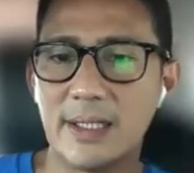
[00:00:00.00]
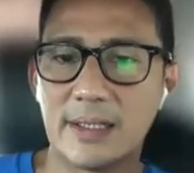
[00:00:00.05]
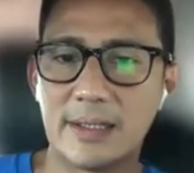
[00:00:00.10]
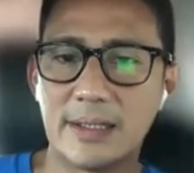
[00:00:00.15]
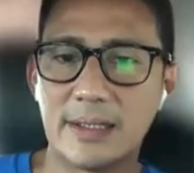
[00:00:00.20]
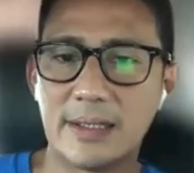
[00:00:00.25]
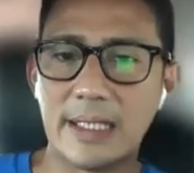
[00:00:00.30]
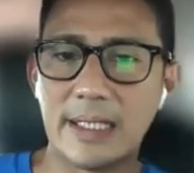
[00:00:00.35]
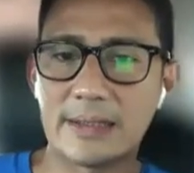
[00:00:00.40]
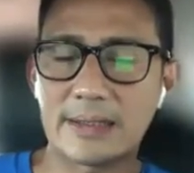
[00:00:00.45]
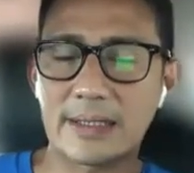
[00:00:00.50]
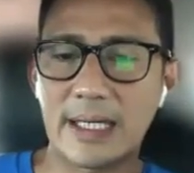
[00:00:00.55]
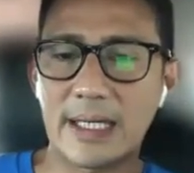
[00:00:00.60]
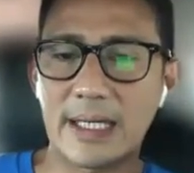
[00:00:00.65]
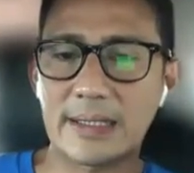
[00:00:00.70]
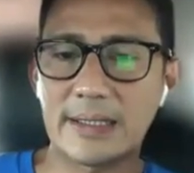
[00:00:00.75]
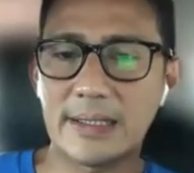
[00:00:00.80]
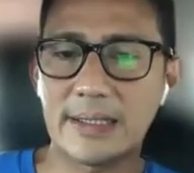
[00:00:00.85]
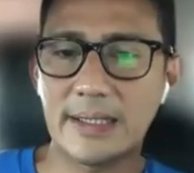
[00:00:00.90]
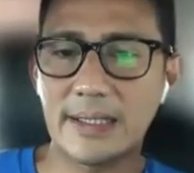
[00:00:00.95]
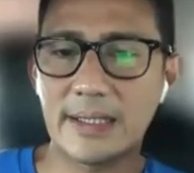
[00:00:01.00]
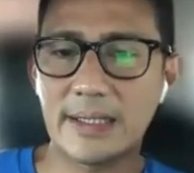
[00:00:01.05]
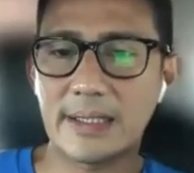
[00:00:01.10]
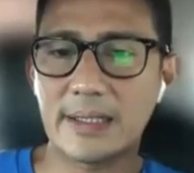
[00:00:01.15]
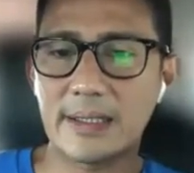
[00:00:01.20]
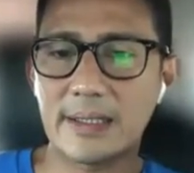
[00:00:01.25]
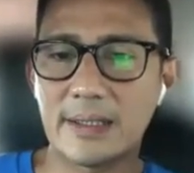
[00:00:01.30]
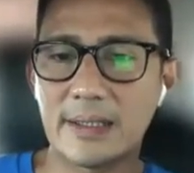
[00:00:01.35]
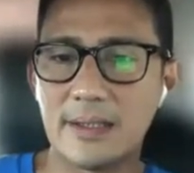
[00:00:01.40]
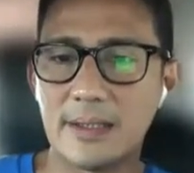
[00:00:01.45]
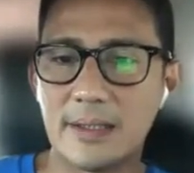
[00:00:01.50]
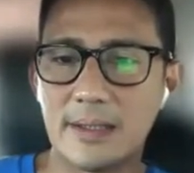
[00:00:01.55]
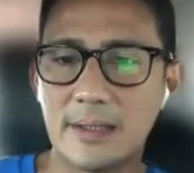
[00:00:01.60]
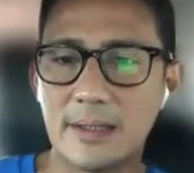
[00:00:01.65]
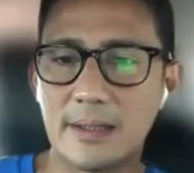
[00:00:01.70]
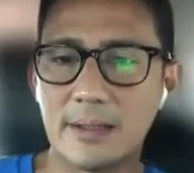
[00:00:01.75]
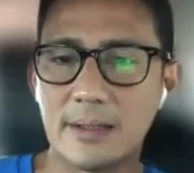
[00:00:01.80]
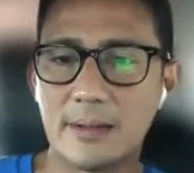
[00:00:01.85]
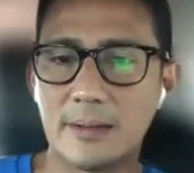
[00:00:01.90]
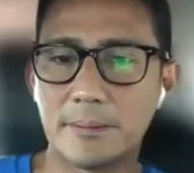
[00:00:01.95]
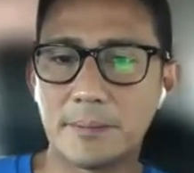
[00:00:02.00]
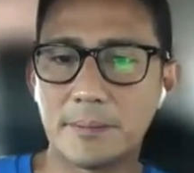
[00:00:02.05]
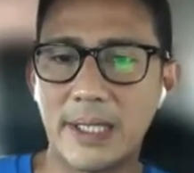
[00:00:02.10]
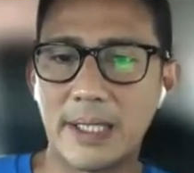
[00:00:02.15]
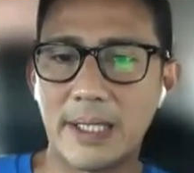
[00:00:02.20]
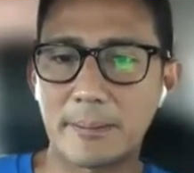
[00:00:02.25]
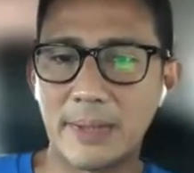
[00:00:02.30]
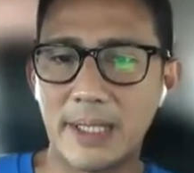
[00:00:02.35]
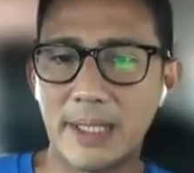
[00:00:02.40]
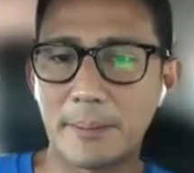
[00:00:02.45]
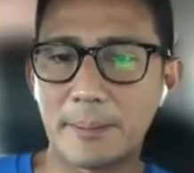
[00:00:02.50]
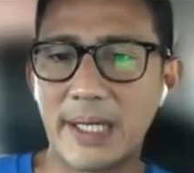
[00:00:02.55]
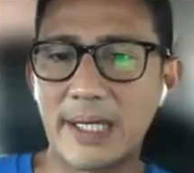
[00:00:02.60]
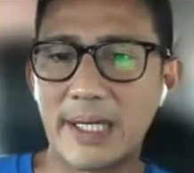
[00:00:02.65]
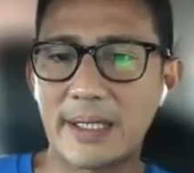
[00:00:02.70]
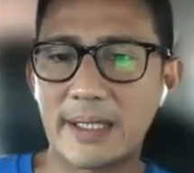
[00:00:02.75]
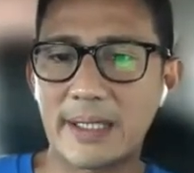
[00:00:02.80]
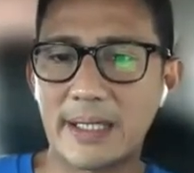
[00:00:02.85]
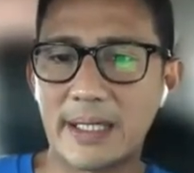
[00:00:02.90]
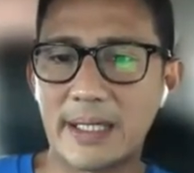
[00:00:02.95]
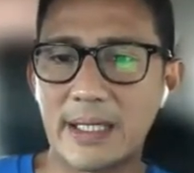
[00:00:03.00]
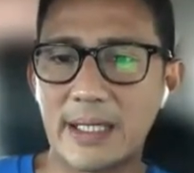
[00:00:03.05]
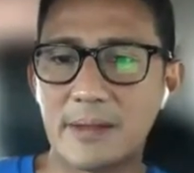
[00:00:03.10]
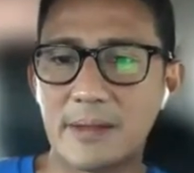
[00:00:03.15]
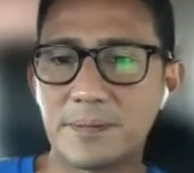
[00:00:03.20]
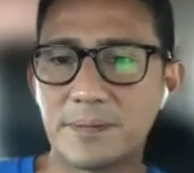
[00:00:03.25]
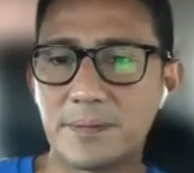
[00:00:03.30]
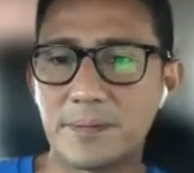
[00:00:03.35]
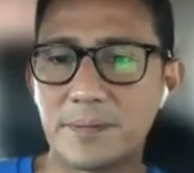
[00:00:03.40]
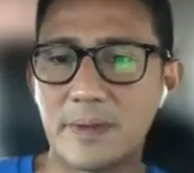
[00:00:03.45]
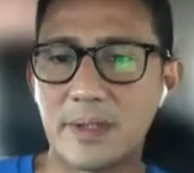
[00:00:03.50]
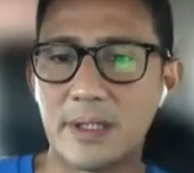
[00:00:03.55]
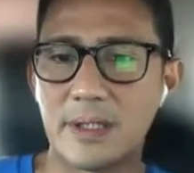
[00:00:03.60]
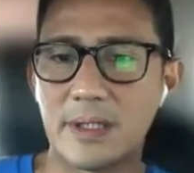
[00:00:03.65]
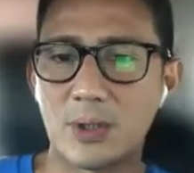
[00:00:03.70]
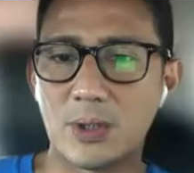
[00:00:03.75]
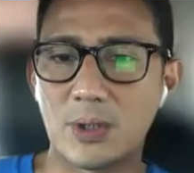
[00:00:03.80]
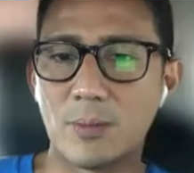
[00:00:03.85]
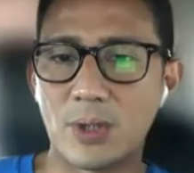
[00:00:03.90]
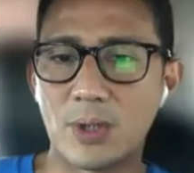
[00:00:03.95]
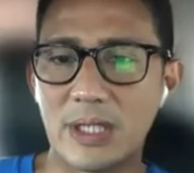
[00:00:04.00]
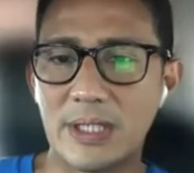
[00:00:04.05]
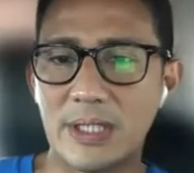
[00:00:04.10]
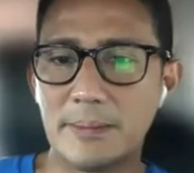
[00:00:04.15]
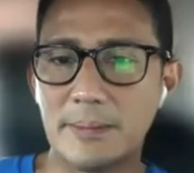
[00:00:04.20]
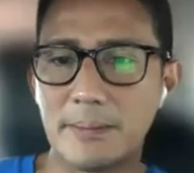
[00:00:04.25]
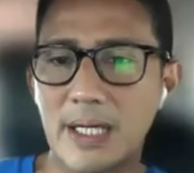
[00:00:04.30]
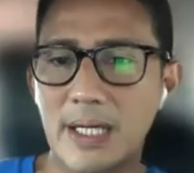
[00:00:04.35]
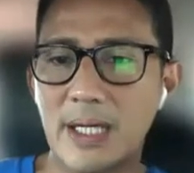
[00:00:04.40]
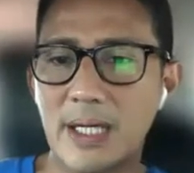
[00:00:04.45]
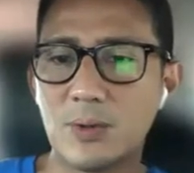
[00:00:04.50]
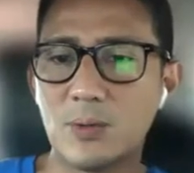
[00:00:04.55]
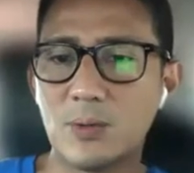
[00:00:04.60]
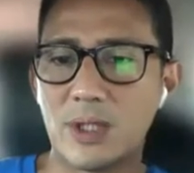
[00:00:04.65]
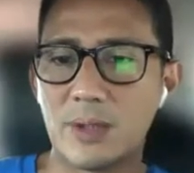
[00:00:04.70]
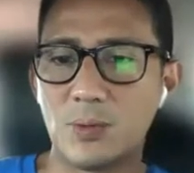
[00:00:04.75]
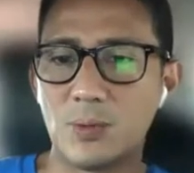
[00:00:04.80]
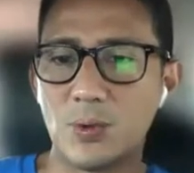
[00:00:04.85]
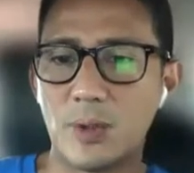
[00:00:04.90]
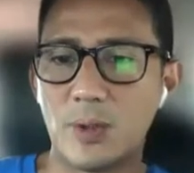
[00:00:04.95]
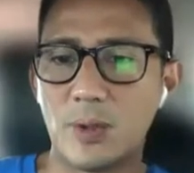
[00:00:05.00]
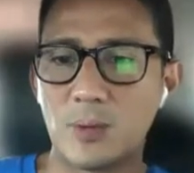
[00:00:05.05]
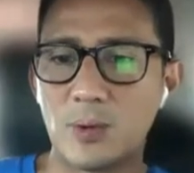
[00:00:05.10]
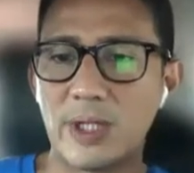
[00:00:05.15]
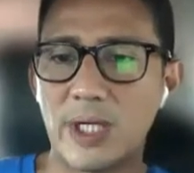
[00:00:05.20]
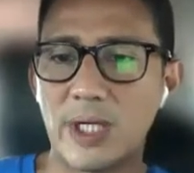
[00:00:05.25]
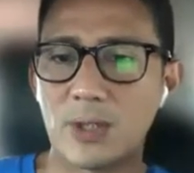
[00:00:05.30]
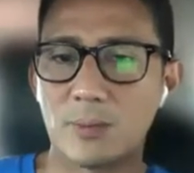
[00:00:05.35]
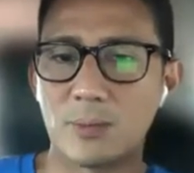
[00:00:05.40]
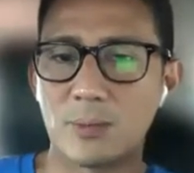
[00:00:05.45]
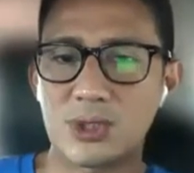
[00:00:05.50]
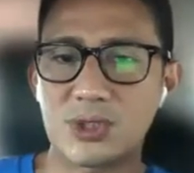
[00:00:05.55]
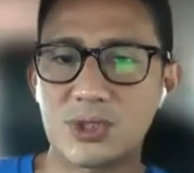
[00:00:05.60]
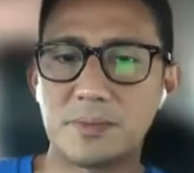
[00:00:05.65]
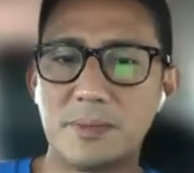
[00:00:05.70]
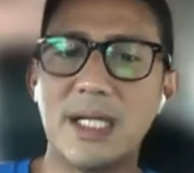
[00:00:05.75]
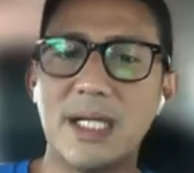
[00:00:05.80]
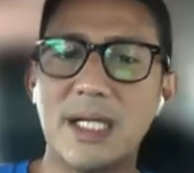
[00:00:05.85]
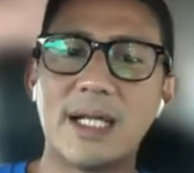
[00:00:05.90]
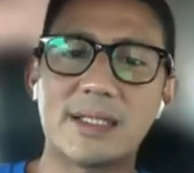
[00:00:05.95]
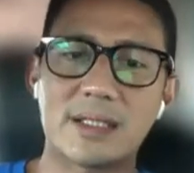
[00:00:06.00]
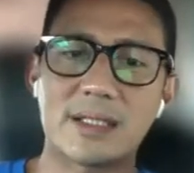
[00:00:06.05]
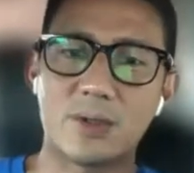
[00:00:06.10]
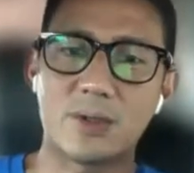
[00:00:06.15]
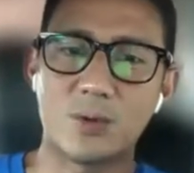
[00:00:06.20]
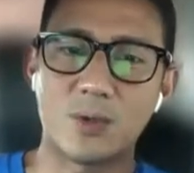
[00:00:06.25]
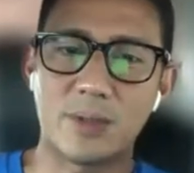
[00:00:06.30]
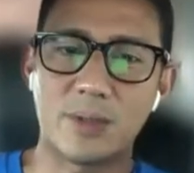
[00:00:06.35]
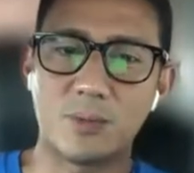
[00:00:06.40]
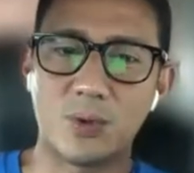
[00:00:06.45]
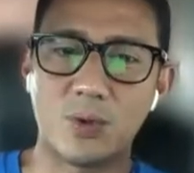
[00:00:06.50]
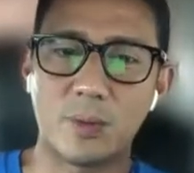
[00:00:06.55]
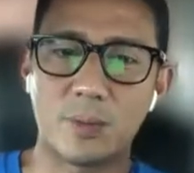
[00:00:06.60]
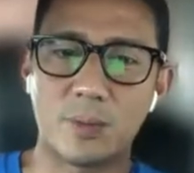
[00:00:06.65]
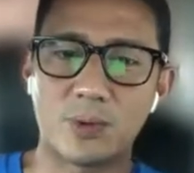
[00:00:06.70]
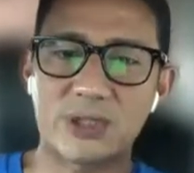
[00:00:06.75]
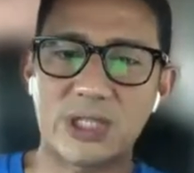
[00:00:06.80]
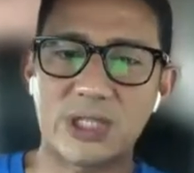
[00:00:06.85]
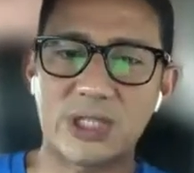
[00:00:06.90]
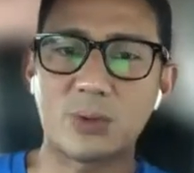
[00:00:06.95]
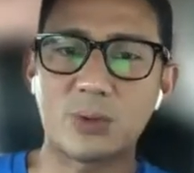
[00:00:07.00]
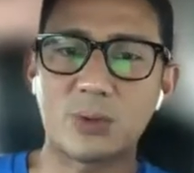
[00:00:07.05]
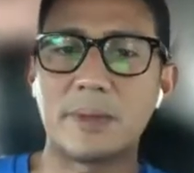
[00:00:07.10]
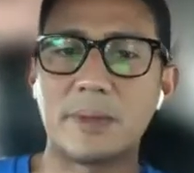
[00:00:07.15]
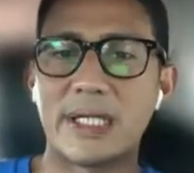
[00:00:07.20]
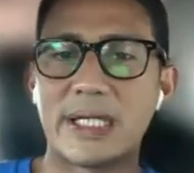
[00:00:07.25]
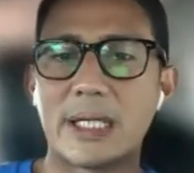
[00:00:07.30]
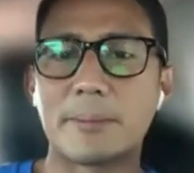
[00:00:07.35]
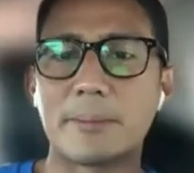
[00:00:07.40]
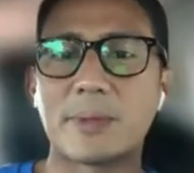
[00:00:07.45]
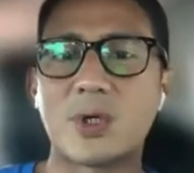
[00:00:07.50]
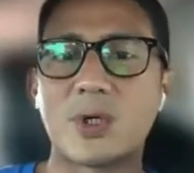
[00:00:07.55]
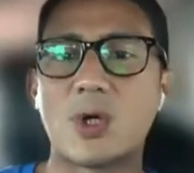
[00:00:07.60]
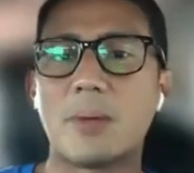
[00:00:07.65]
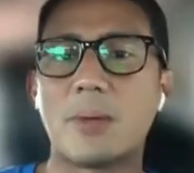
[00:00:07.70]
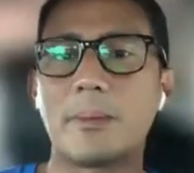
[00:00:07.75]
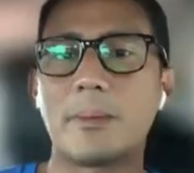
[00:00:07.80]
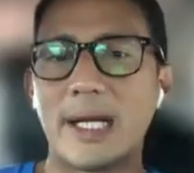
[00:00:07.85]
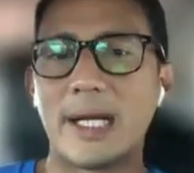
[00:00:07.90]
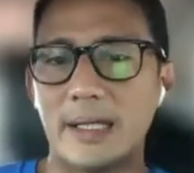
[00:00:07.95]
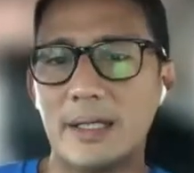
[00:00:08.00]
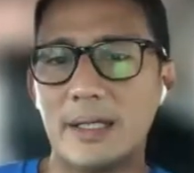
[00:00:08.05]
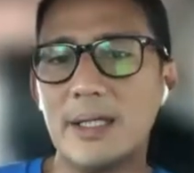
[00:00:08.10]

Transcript: dan terakhir eh, Permen Parekraf eh, dua nomor 5 2020 dan nomor 9 tahun 2021 memberikan pedoman